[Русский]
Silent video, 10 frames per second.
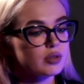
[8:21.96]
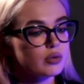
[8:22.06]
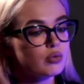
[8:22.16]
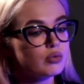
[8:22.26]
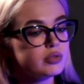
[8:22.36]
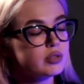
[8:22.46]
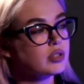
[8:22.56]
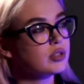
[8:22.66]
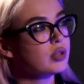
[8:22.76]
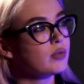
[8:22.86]
культ
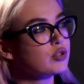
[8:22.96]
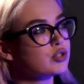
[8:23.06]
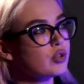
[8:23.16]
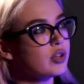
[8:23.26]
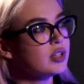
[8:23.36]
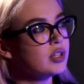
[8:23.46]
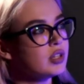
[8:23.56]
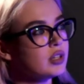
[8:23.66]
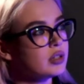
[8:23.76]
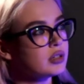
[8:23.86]
того, что
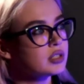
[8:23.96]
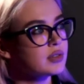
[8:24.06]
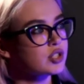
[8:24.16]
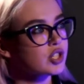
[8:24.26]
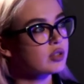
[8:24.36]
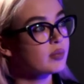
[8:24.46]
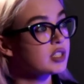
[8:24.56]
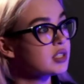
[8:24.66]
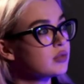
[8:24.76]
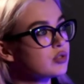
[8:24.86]
они совершают
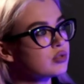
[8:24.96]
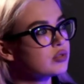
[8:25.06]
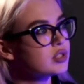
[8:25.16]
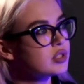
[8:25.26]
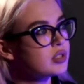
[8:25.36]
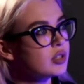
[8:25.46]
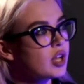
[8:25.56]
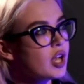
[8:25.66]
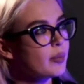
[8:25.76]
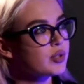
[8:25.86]
массовые суициды,
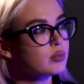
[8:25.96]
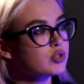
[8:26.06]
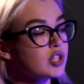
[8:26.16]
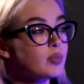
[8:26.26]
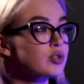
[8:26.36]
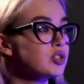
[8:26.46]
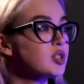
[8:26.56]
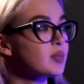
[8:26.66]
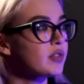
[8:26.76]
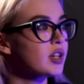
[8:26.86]
потому что они просто не
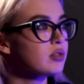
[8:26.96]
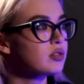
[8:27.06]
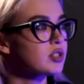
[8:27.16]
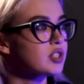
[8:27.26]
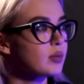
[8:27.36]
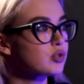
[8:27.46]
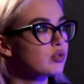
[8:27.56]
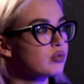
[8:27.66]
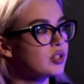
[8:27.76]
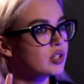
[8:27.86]
справляются с тем,
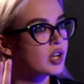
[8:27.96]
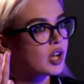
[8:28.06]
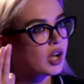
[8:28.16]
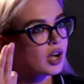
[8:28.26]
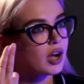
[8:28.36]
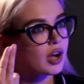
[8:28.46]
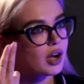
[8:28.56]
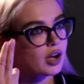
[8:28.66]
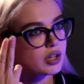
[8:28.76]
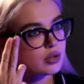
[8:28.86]
что у них
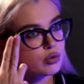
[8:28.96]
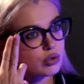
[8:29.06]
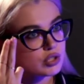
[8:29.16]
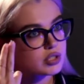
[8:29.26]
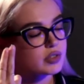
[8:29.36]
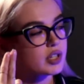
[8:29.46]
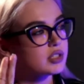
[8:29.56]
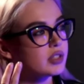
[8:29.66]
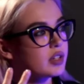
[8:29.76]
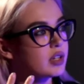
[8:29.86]
а, голос в их
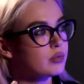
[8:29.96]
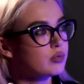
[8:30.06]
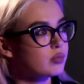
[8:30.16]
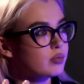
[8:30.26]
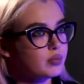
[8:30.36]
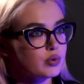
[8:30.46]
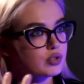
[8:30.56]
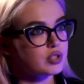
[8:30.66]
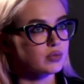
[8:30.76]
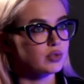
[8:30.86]
голове, ну,
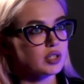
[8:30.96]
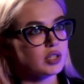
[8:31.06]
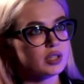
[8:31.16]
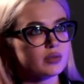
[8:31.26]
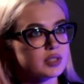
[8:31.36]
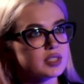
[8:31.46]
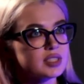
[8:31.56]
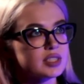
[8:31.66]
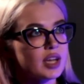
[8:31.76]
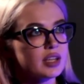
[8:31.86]
просто вот от этого
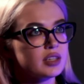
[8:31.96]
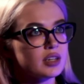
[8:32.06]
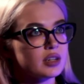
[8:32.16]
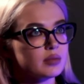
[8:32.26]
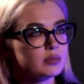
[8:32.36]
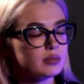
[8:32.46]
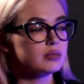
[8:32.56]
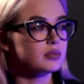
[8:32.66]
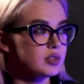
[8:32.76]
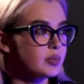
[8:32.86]
состояния
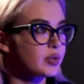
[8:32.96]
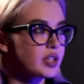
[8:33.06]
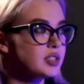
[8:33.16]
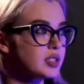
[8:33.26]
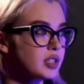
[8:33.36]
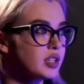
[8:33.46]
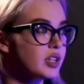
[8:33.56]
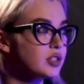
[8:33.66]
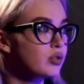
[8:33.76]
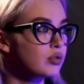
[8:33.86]
депрессии и
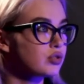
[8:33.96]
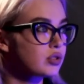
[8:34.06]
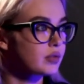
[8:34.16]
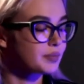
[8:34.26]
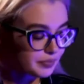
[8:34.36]
одиночества.